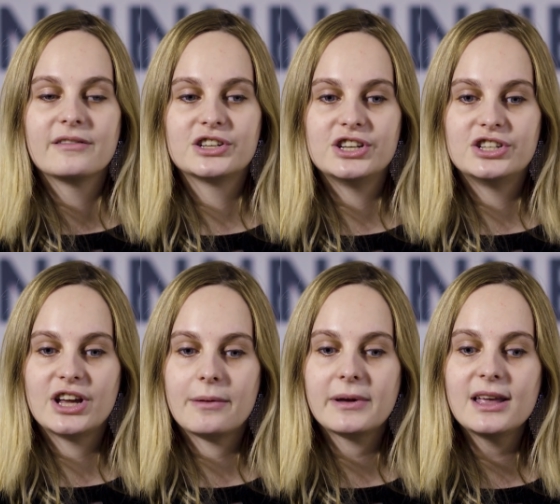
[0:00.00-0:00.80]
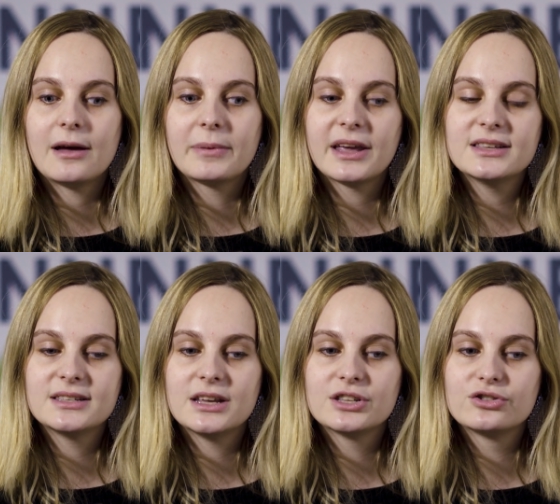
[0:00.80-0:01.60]
J'ai appris à
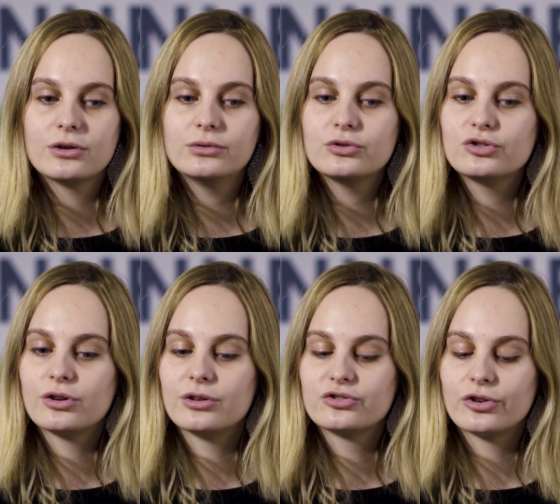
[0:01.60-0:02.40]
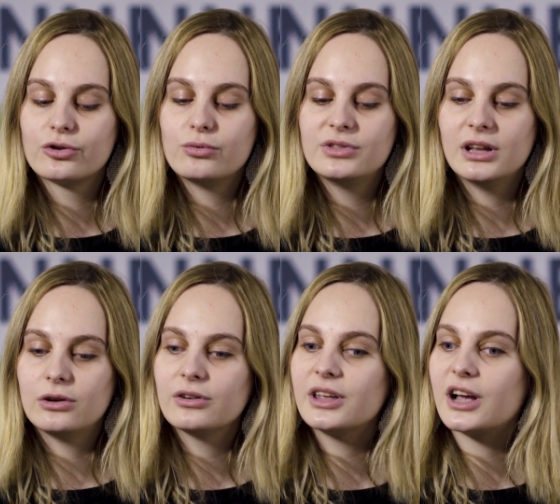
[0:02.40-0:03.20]
apprécier ça, tout ce,
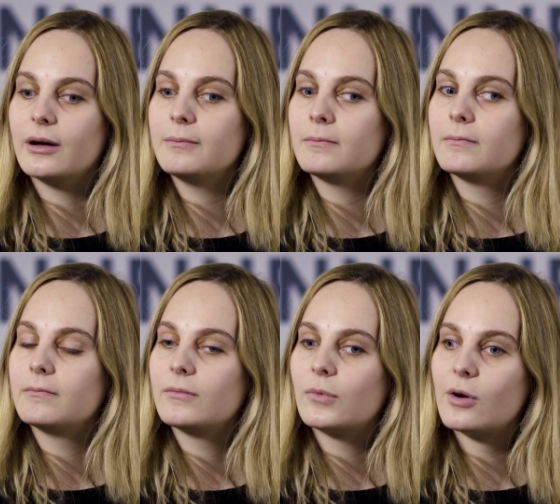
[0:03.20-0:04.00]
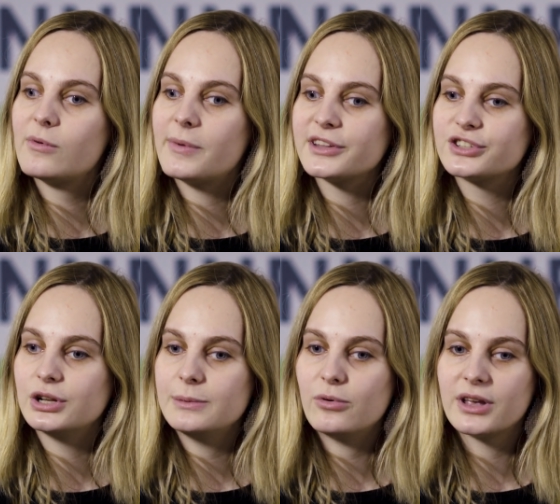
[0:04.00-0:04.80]
côté-là, qui est quand même un peu
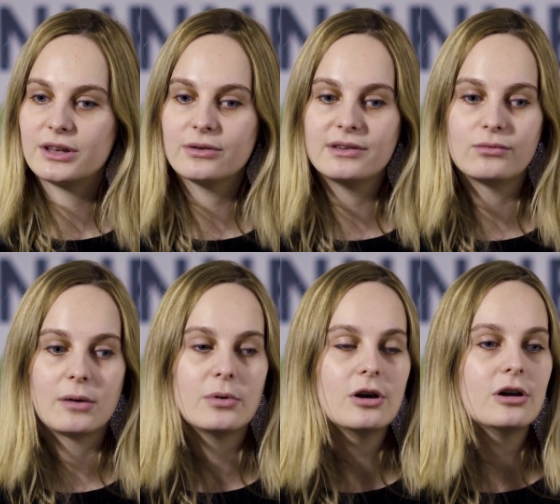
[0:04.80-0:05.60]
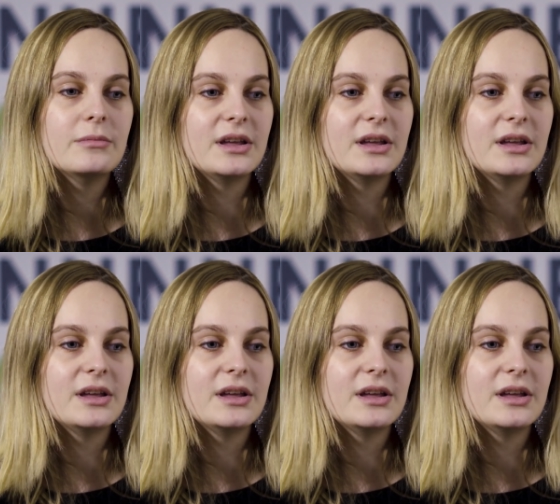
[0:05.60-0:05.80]
particulier pour quelqu'un qui voit pas, là,